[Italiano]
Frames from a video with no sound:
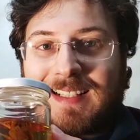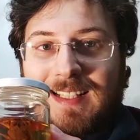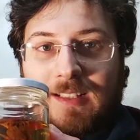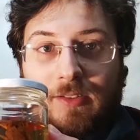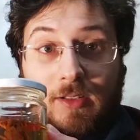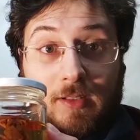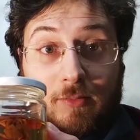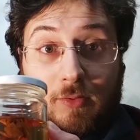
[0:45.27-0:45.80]
che
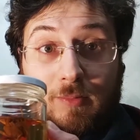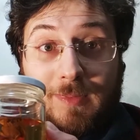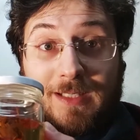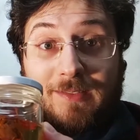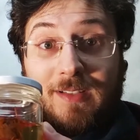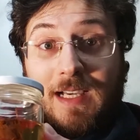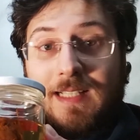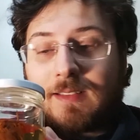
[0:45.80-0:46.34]
non l'avevo mai
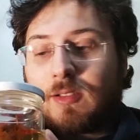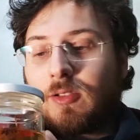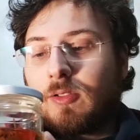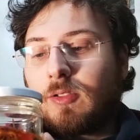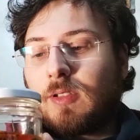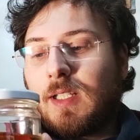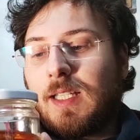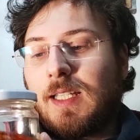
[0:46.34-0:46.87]

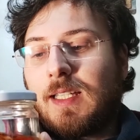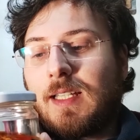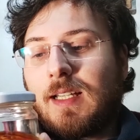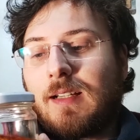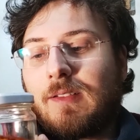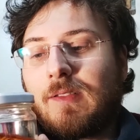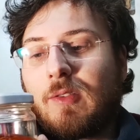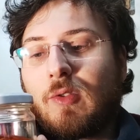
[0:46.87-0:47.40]
fatto e
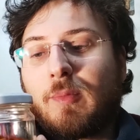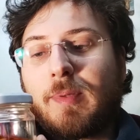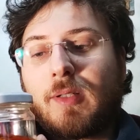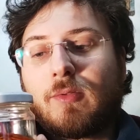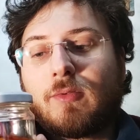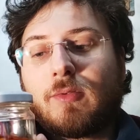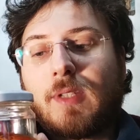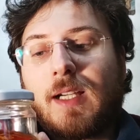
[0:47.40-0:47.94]
avevo
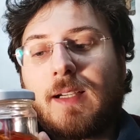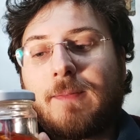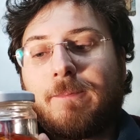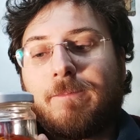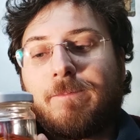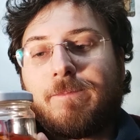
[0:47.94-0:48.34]
paura